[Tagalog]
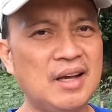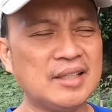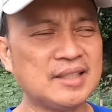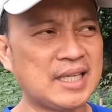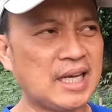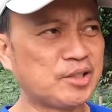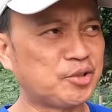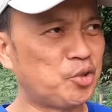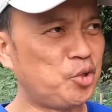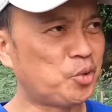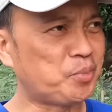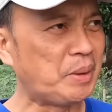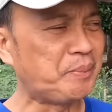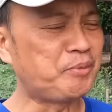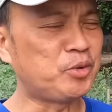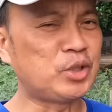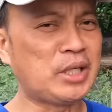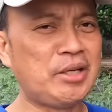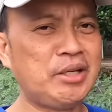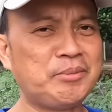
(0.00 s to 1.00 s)
Sa ang sulok man
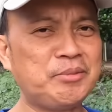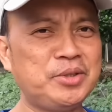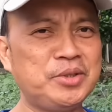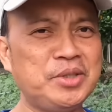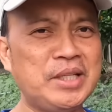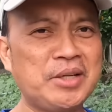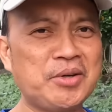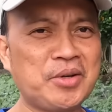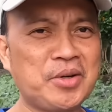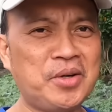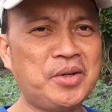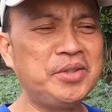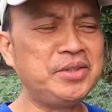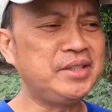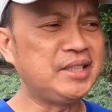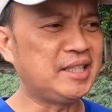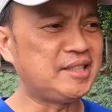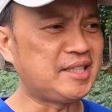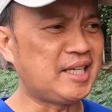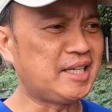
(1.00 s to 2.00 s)
po tayo ng mundo
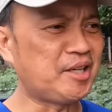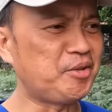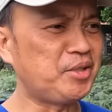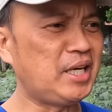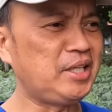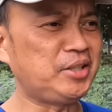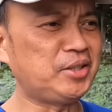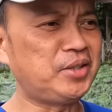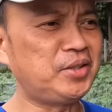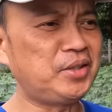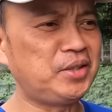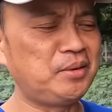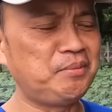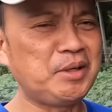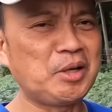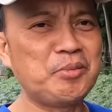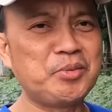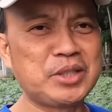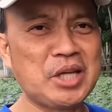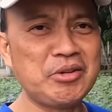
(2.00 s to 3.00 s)
naroon. At sa araw na ito,
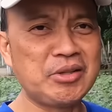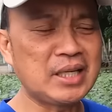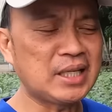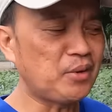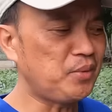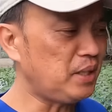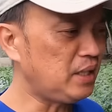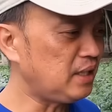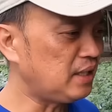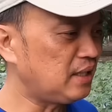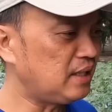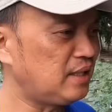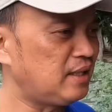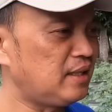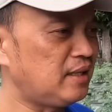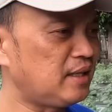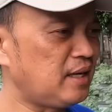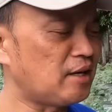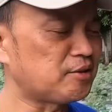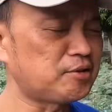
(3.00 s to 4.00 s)
meron po tayong gagawing
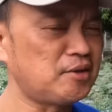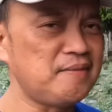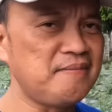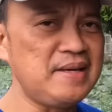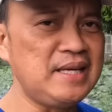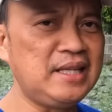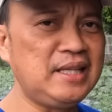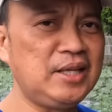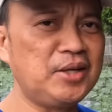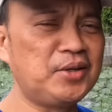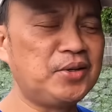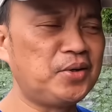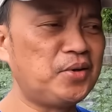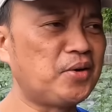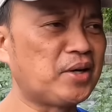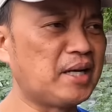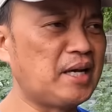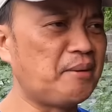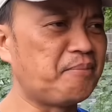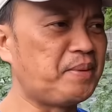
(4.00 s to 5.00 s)
uh, reaction video
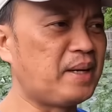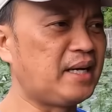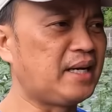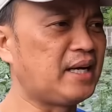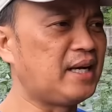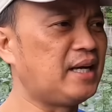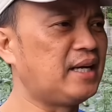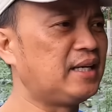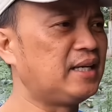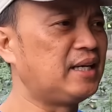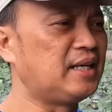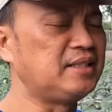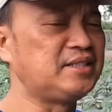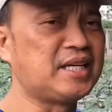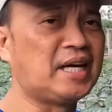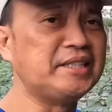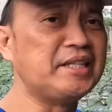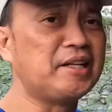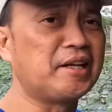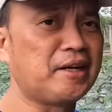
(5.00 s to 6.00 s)
o kaya parang uh,
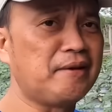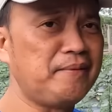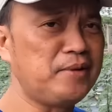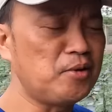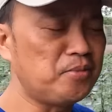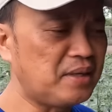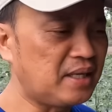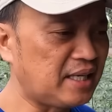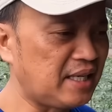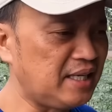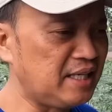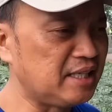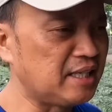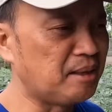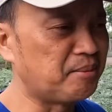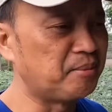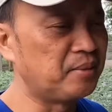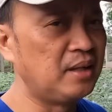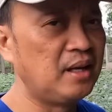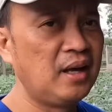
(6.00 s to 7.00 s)
channel review mga
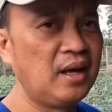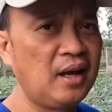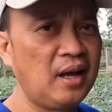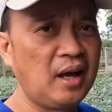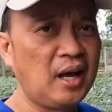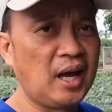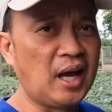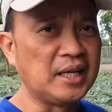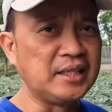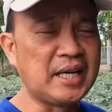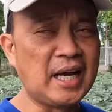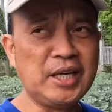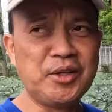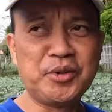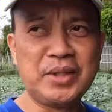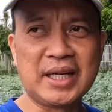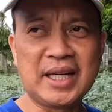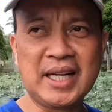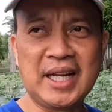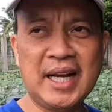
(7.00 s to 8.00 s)
kalingap. Dahil
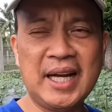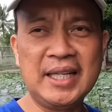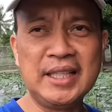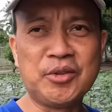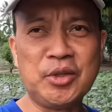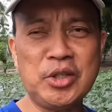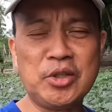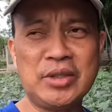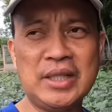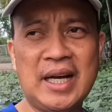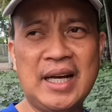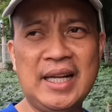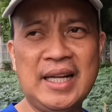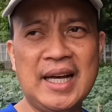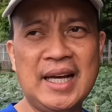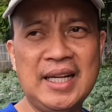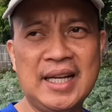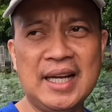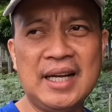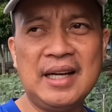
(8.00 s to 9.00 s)
nung nakaraan, kung yung
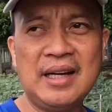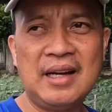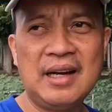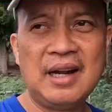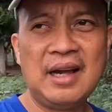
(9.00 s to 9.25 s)
naalala,